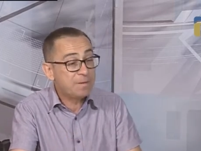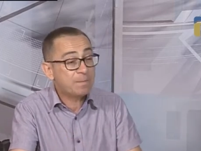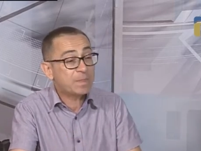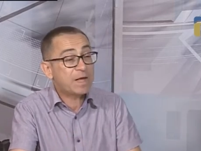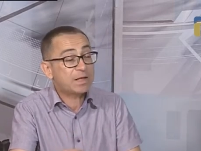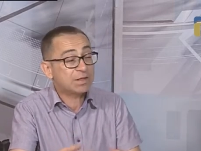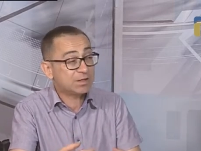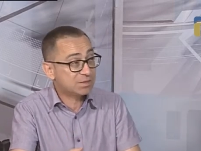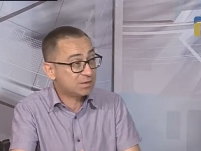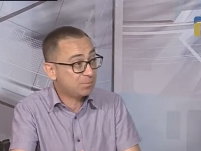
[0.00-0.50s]

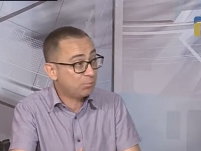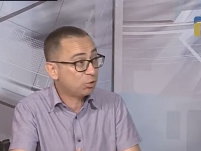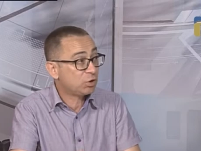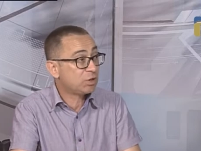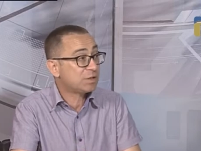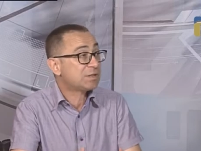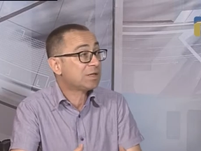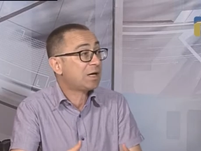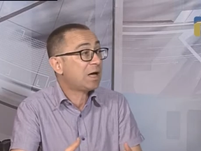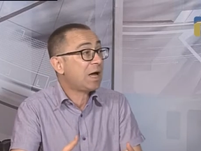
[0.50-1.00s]
это
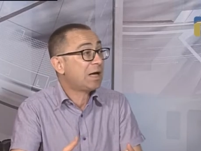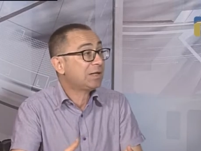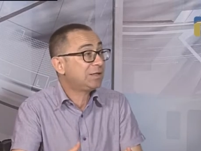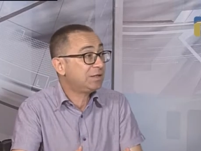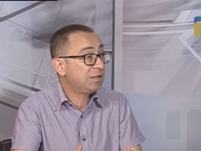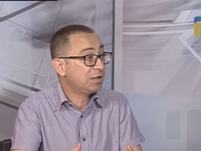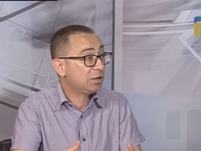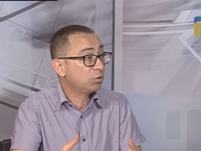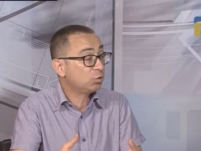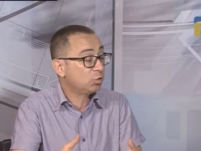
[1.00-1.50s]
заботиться о
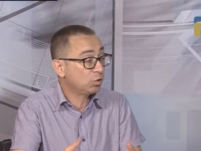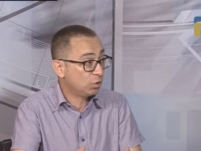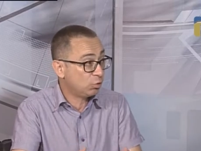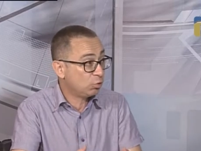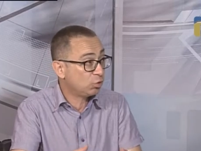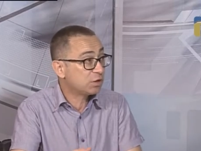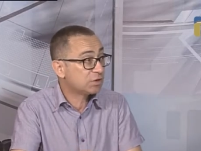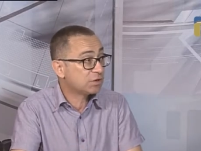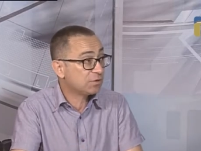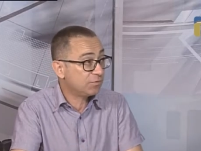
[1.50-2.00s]
тех, кто
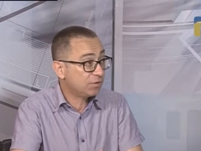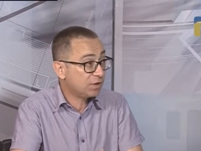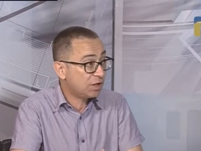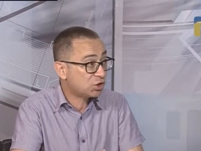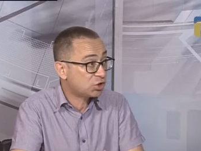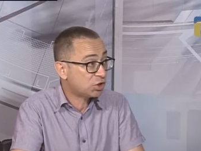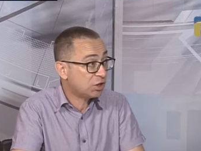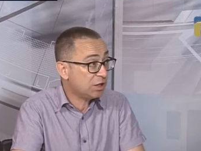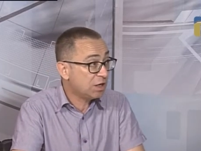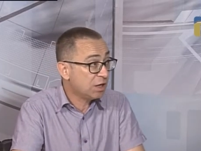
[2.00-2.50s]
находится в
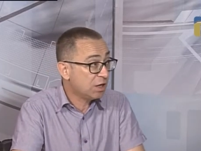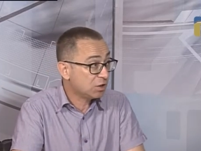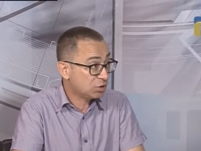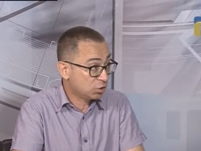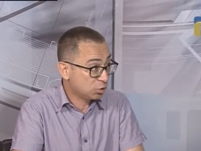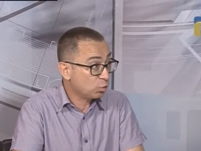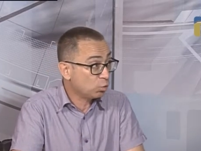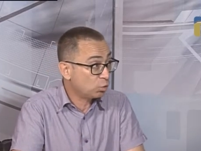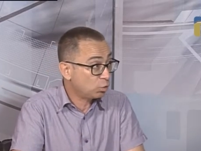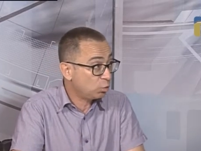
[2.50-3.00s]
нашей
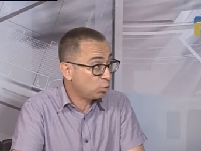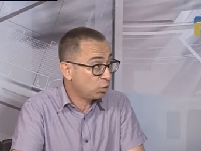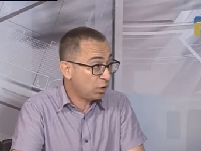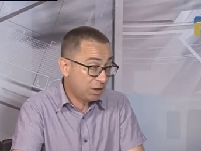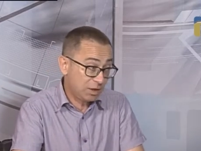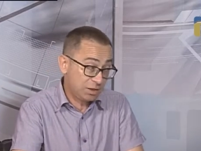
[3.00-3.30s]
структуре.